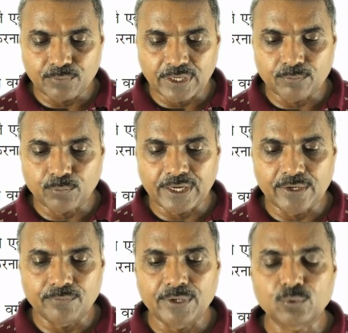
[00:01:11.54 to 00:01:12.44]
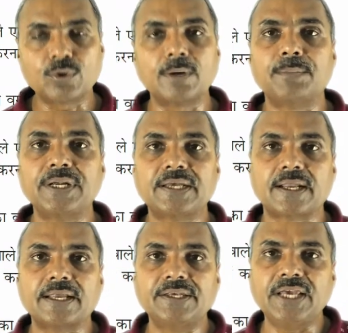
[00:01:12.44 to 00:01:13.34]
1.1 को कंप्लीट
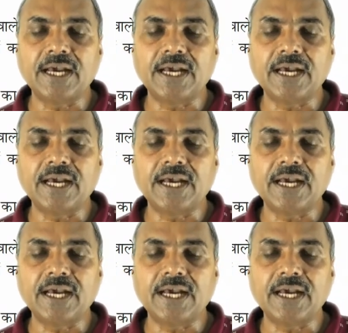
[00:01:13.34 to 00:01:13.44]
करना ये